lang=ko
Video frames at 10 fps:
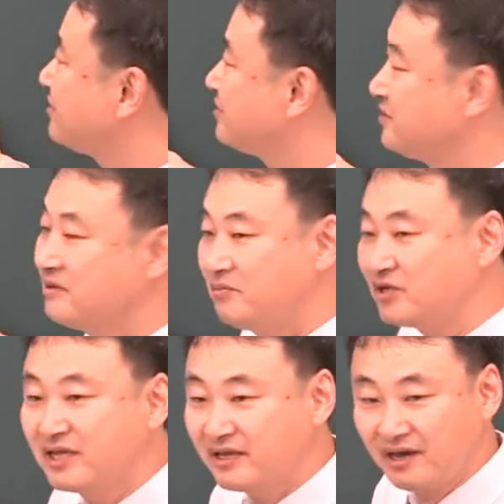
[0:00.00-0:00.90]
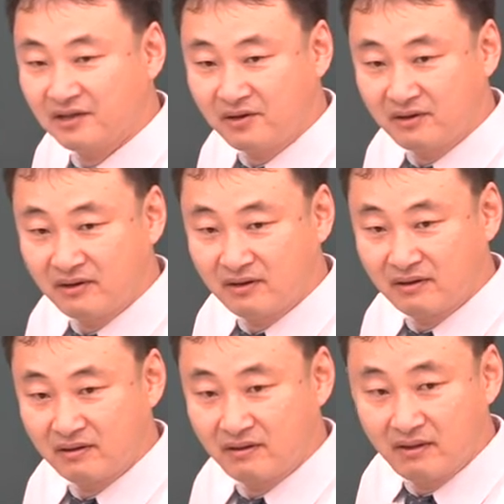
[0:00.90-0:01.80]
것은 몇 단계에서?
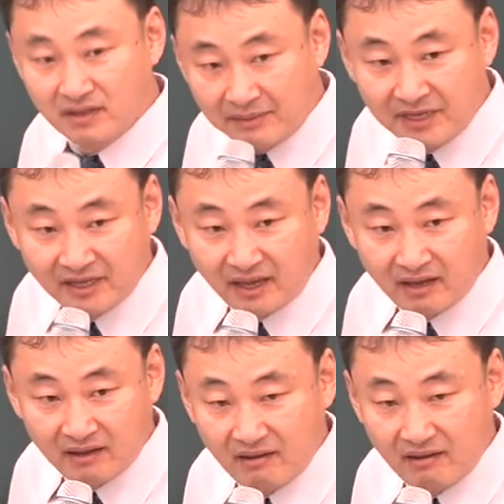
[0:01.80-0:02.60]
3단계.